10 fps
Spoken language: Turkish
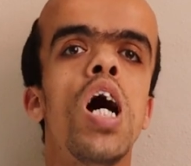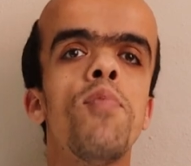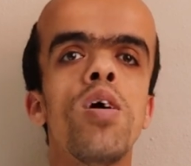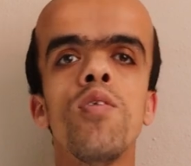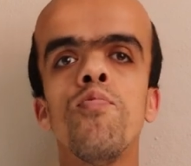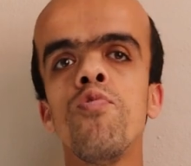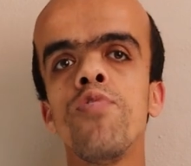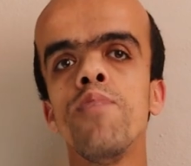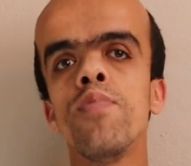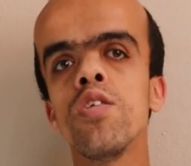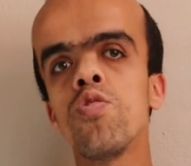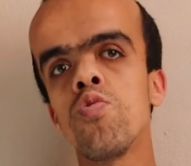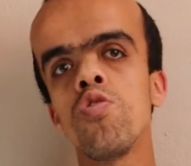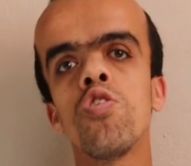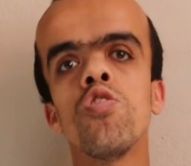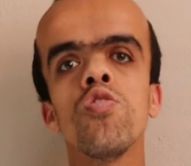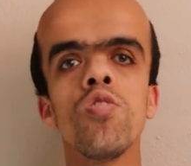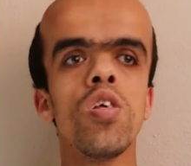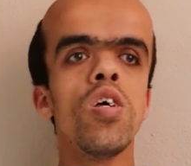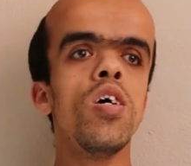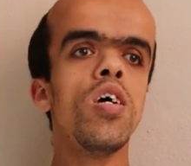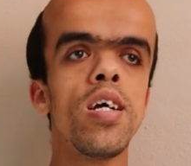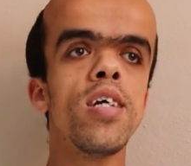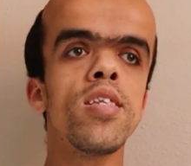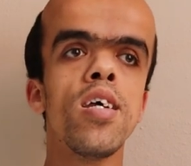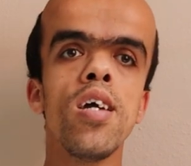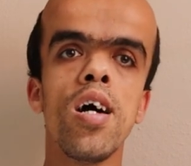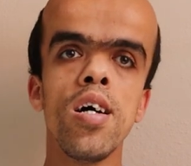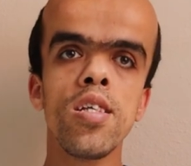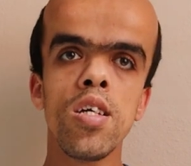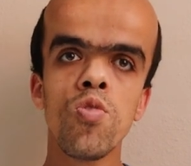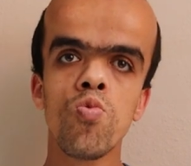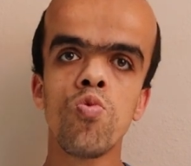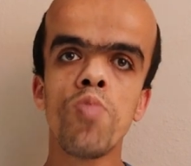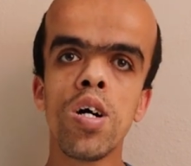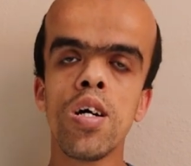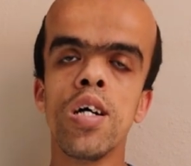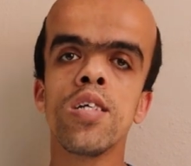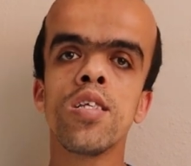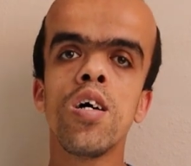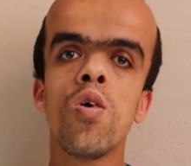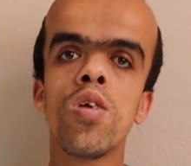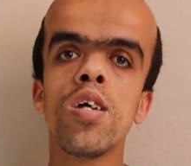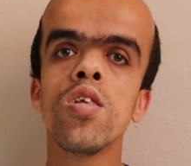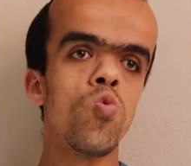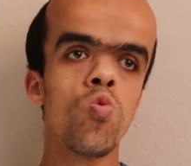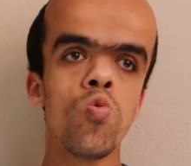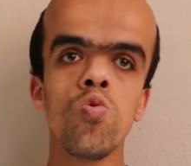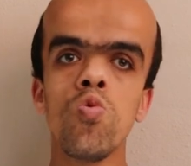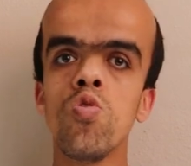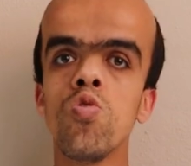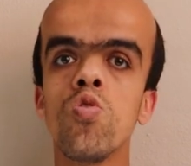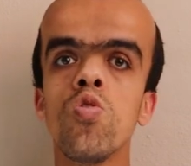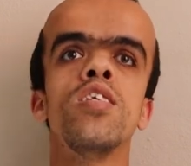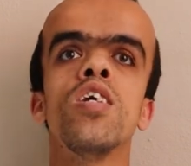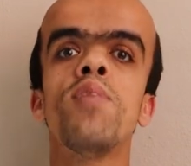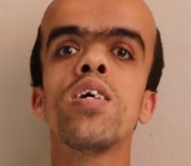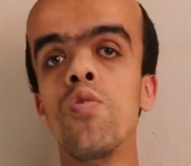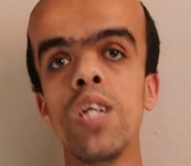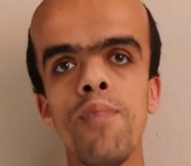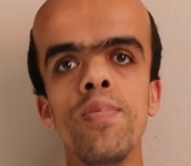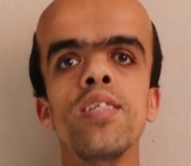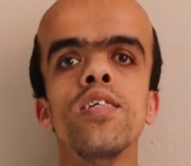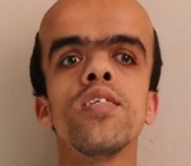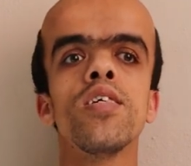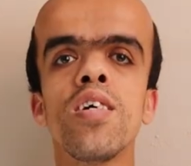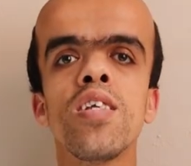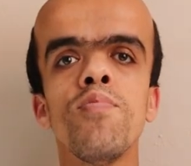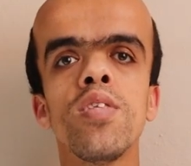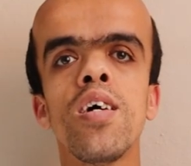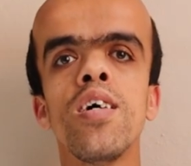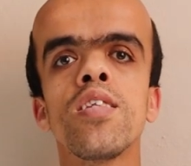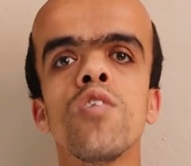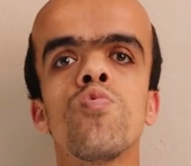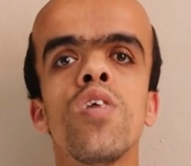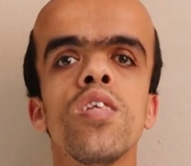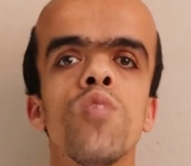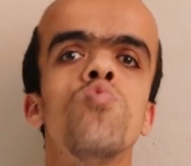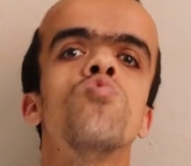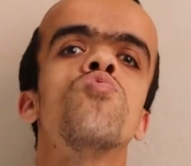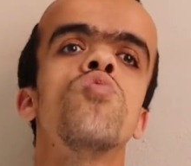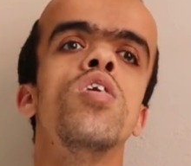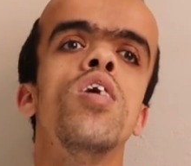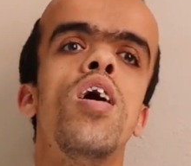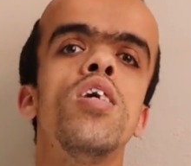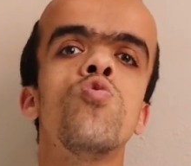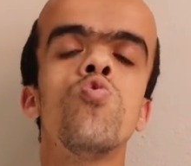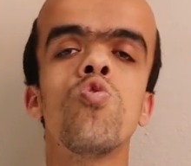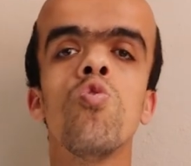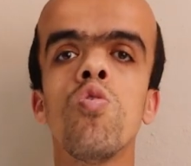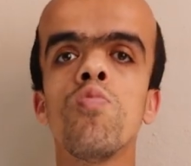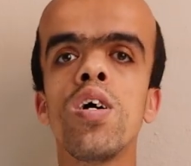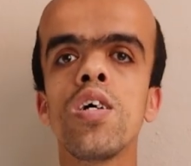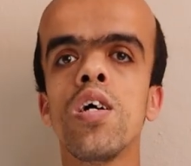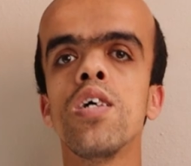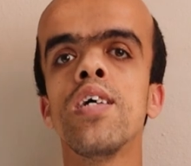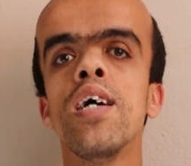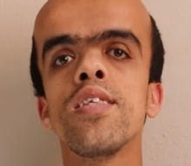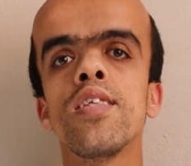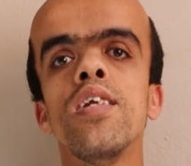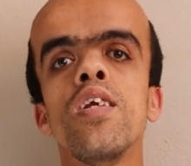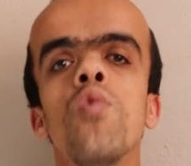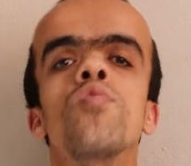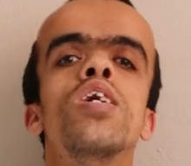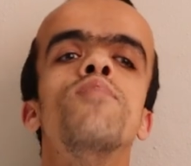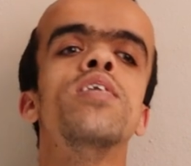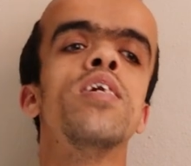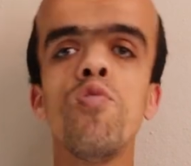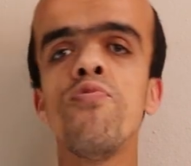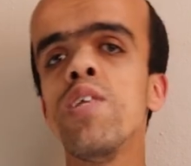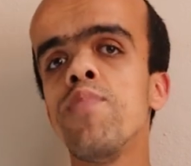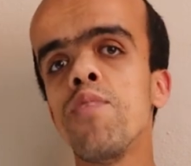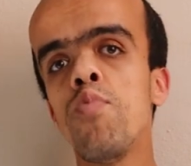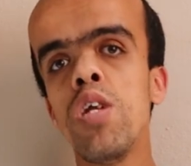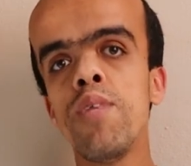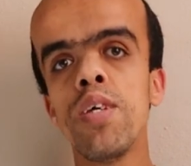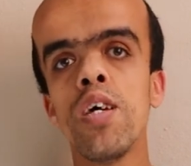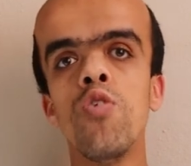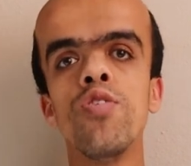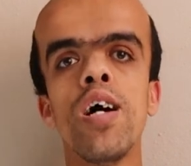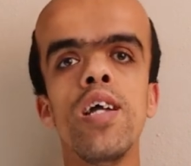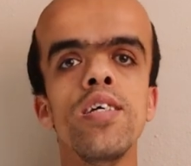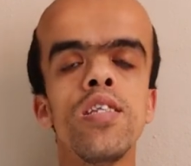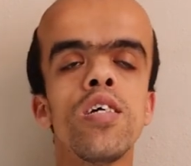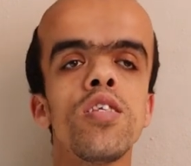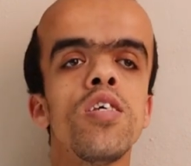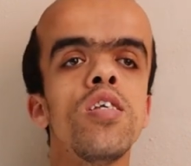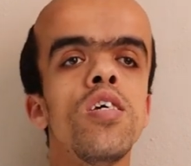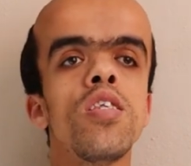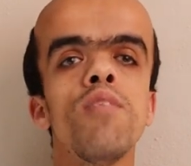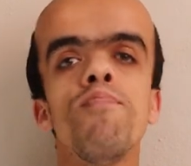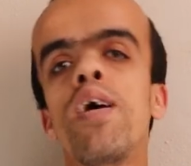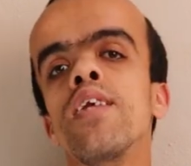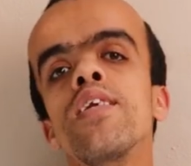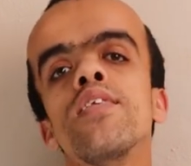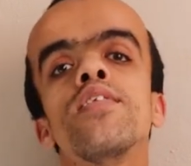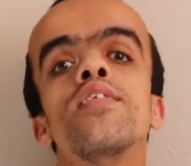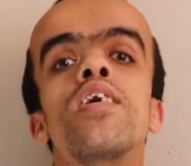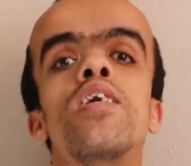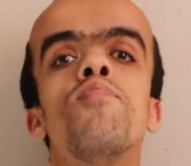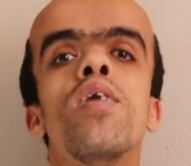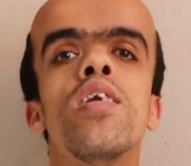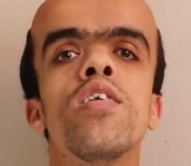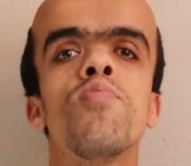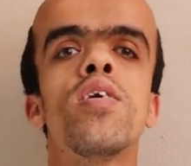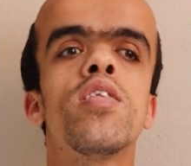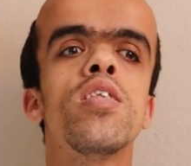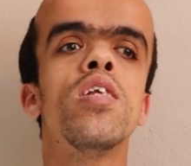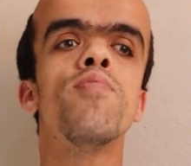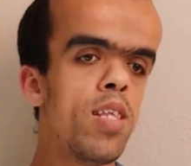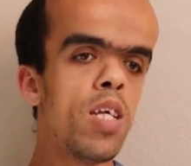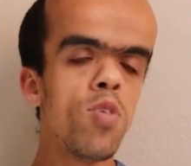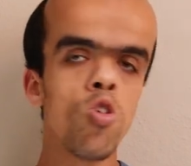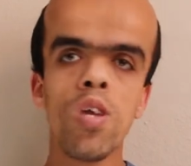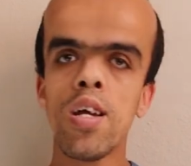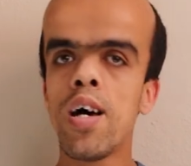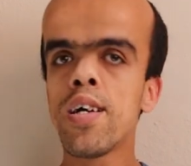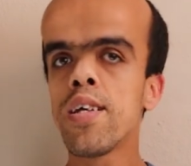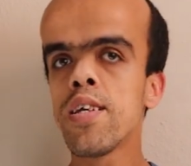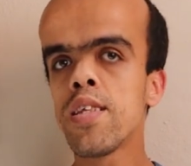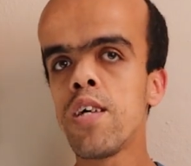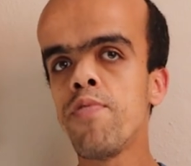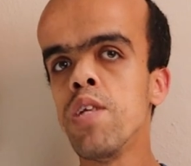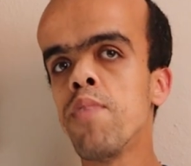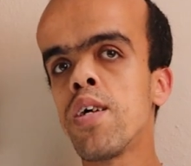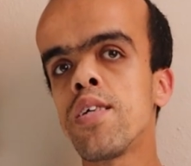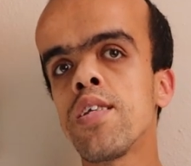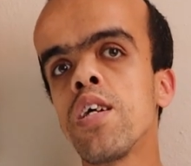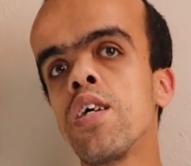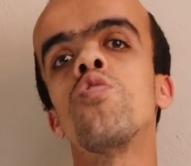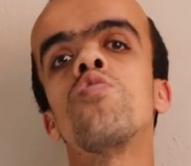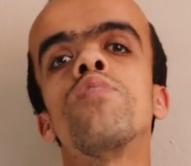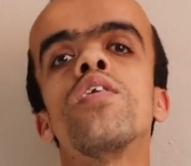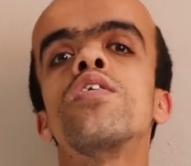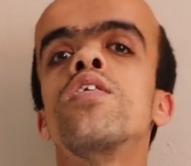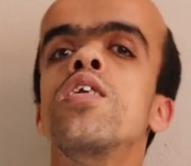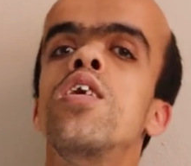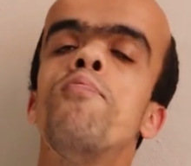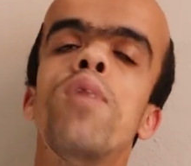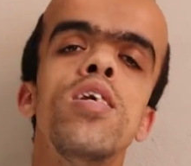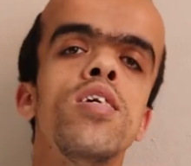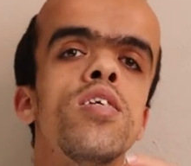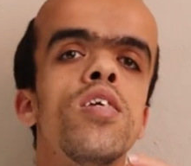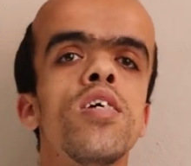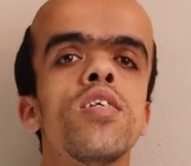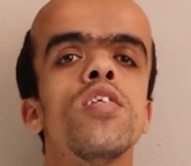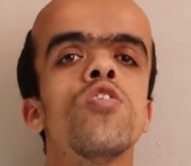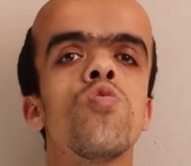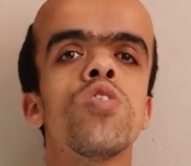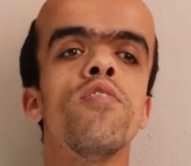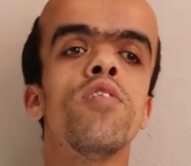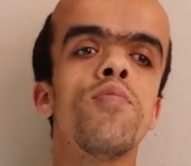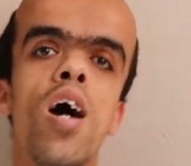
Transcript: Ama bu filmde şunu görüyoruz. Gerçekten de hayata tutunmak, hayata olan tutkuyu yaşamak önemlidir. Zaten bizi ayakta tutan da budur. Hani güçlü olmak gerçekten de önemli. Bu filmde böyle bir özellik taşıdığı için ben de sizlerle paylaşmak istedim. İzlemiş olan arkadaşlar film hakkındaki yorumlarını paylaşırlarsa çok sevinirim.